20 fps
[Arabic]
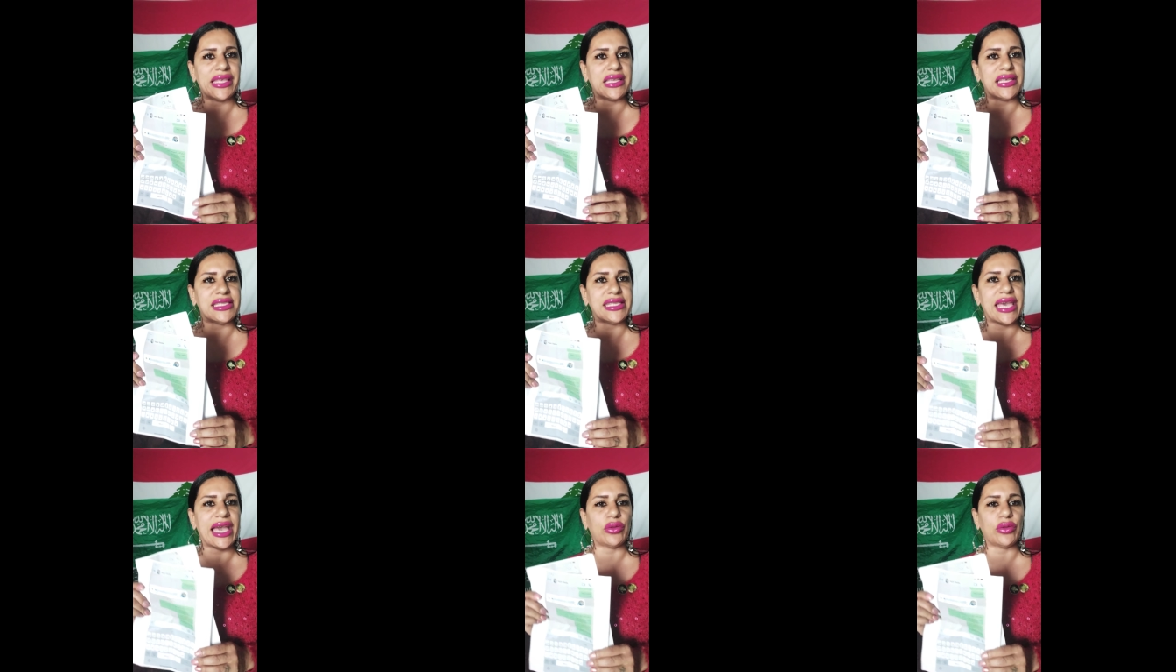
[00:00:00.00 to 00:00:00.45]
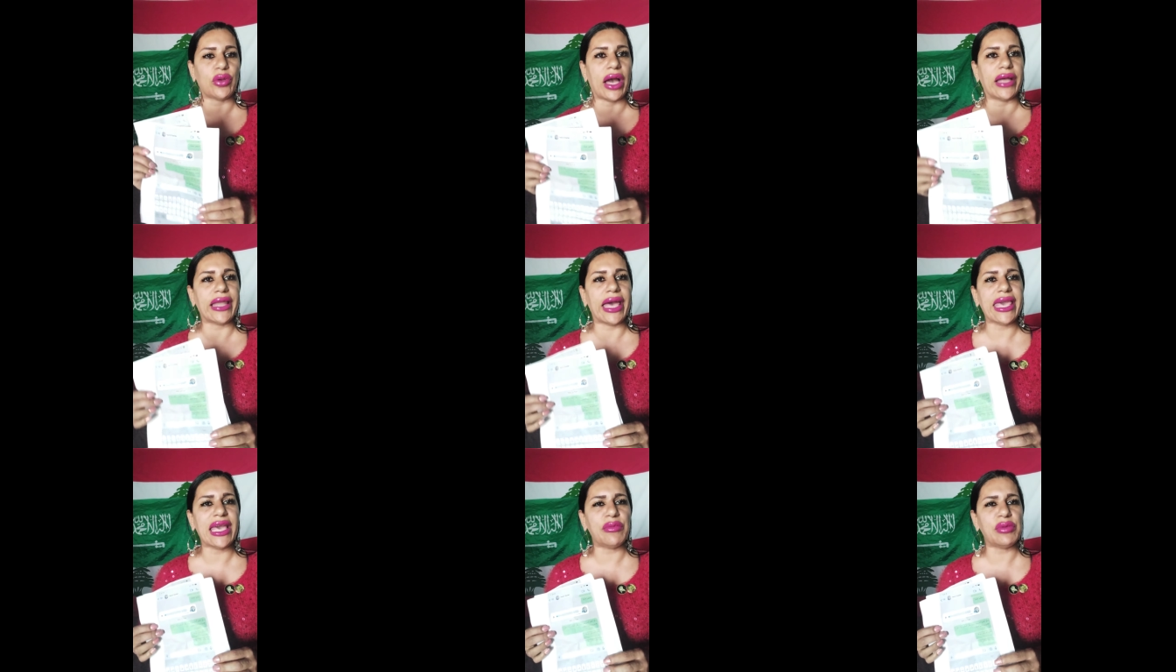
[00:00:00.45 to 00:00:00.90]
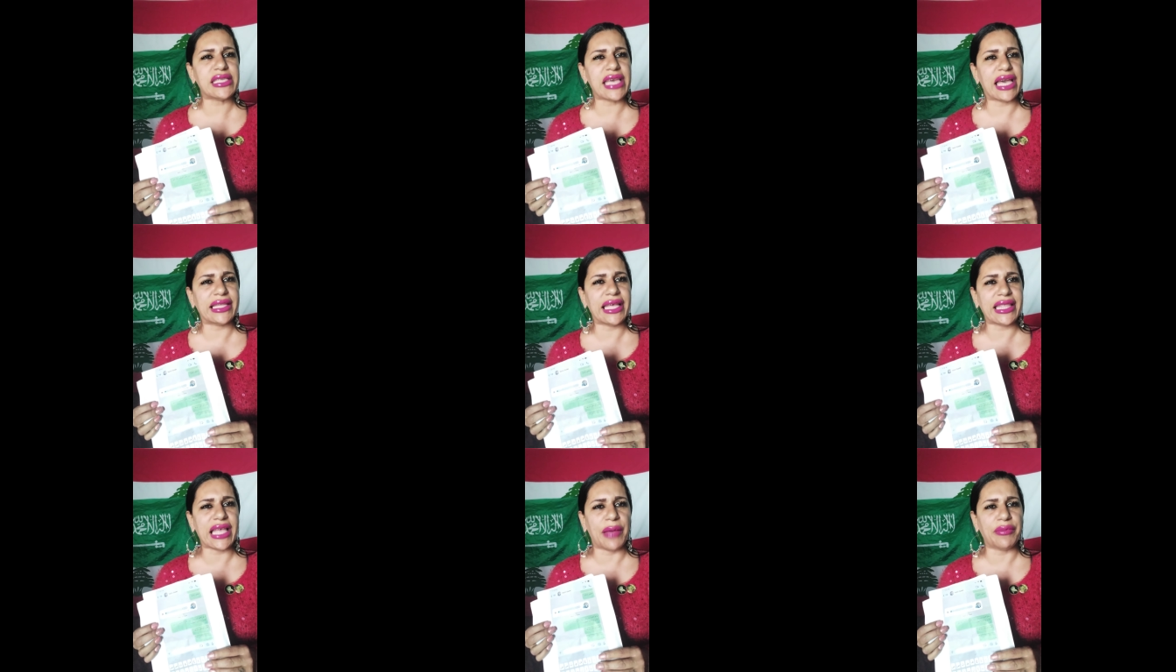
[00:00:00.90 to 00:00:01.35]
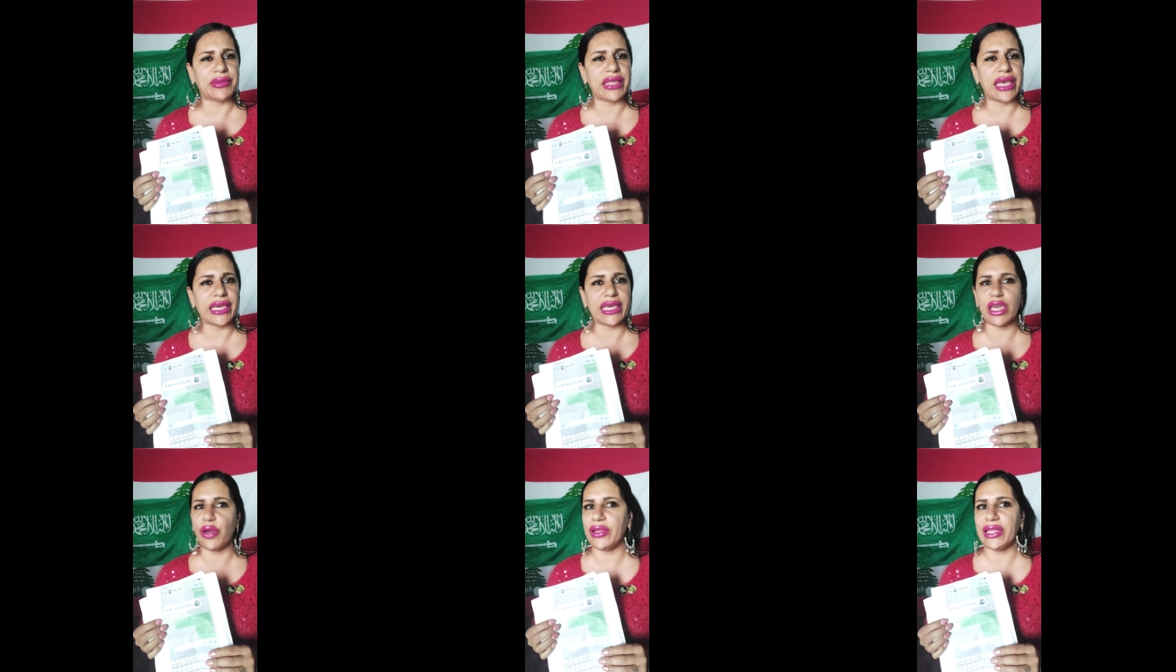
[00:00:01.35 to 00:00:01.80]
يساعده عن اي مساعدات عم
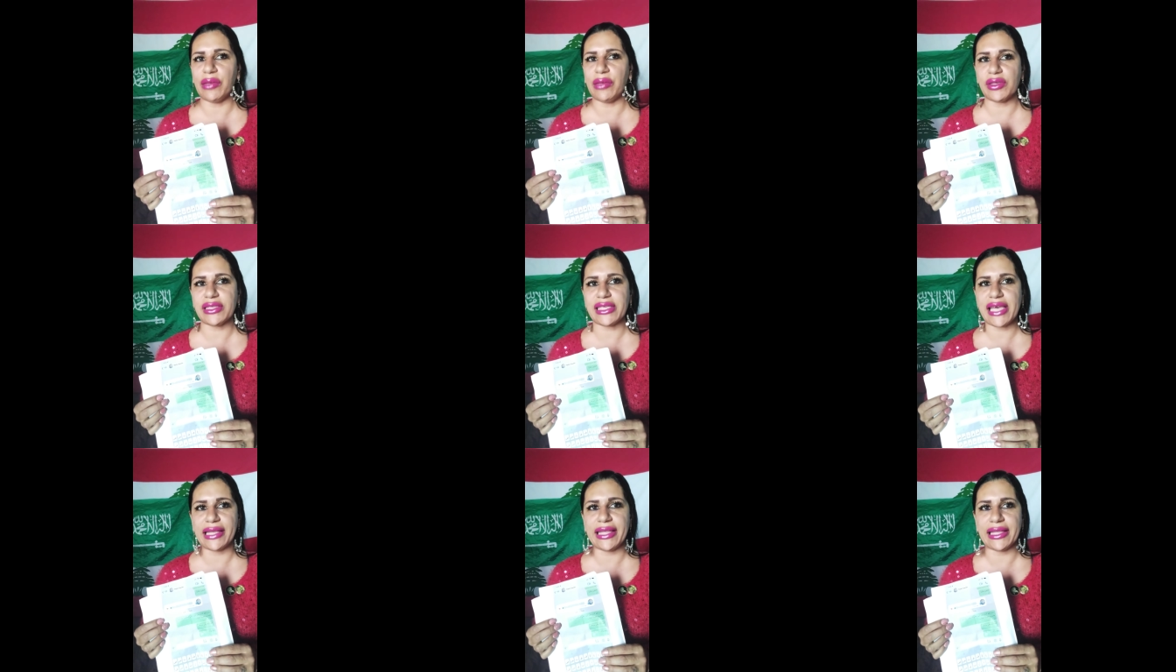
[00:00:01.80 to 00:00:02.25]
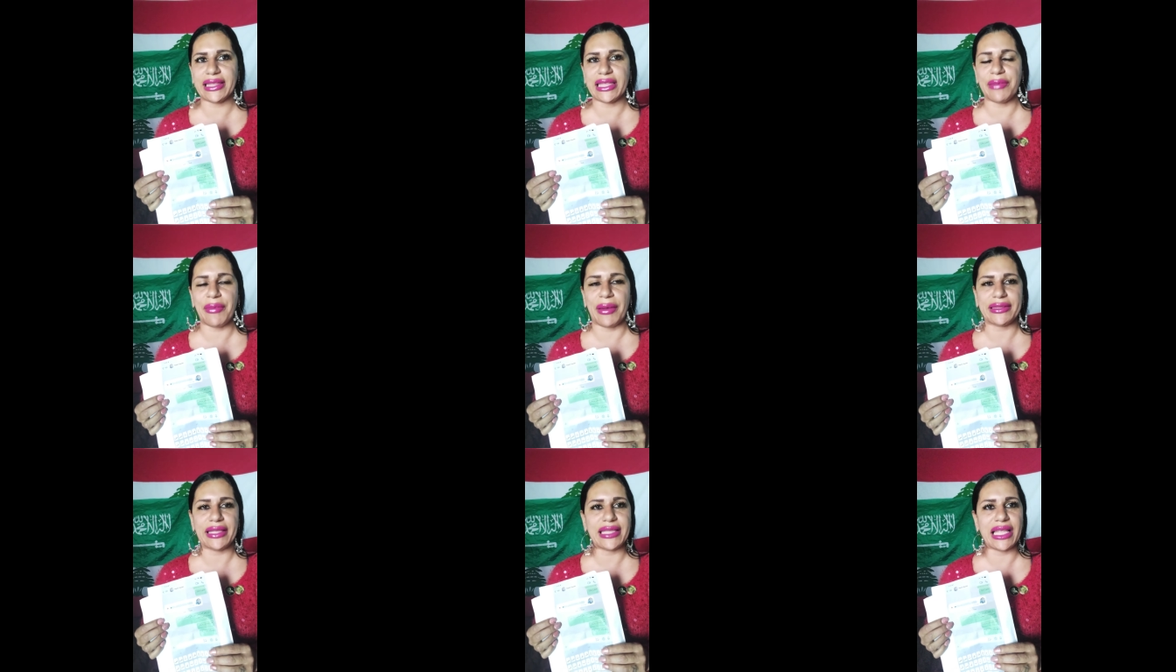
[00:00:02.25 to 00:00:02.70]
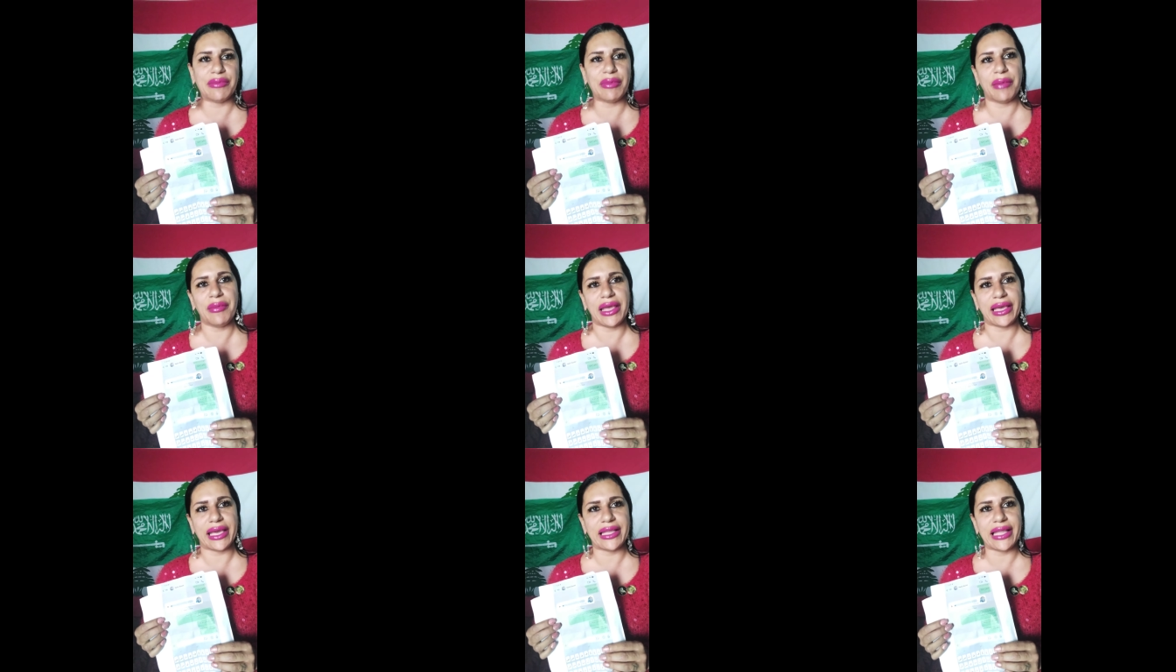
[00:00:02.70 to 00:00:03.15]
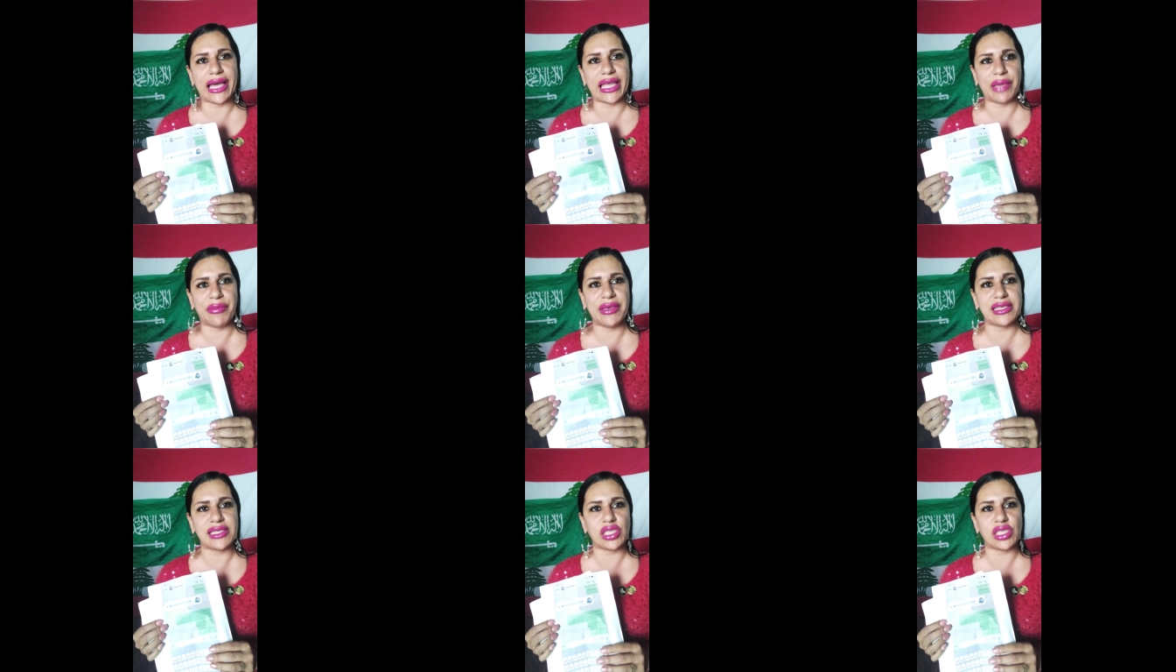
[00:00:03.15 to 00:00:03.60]
تحكي وين المساعدات اللي بعتتها المملكه
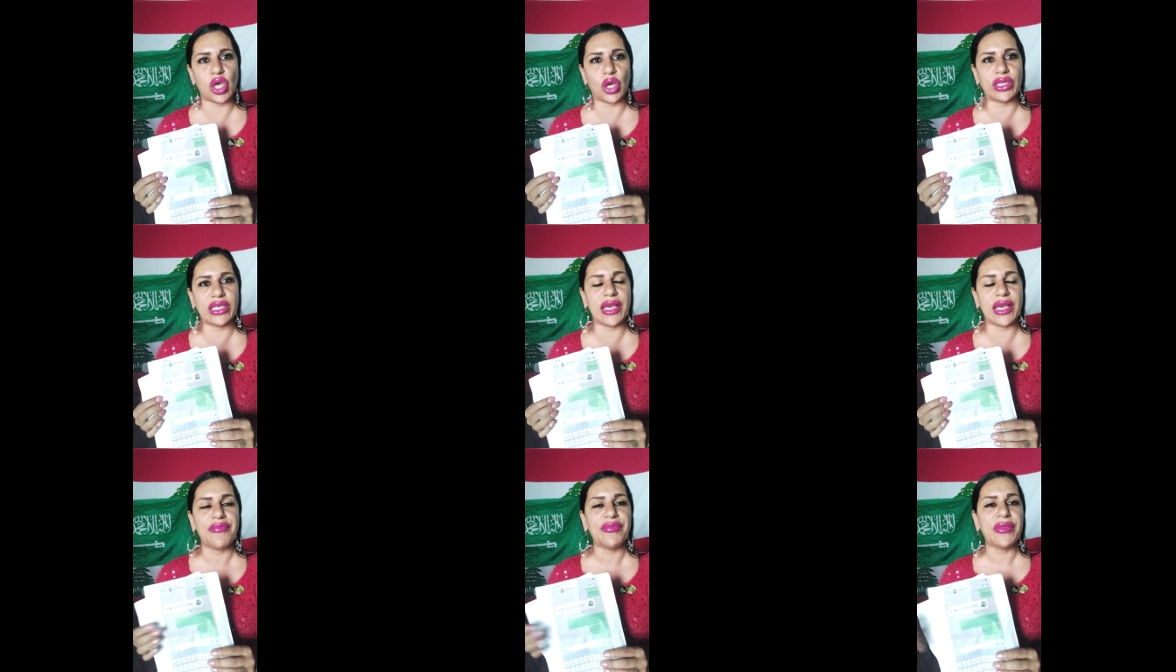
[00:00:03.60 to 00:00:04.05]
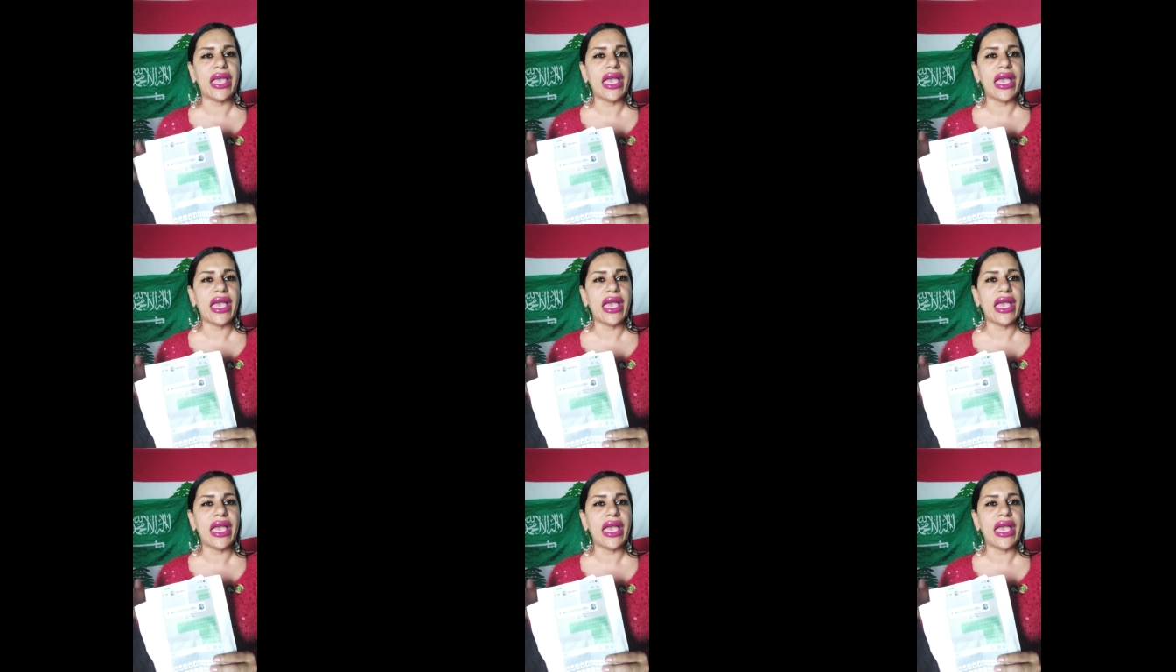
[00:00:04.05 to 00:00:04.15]
العربيه السعوديه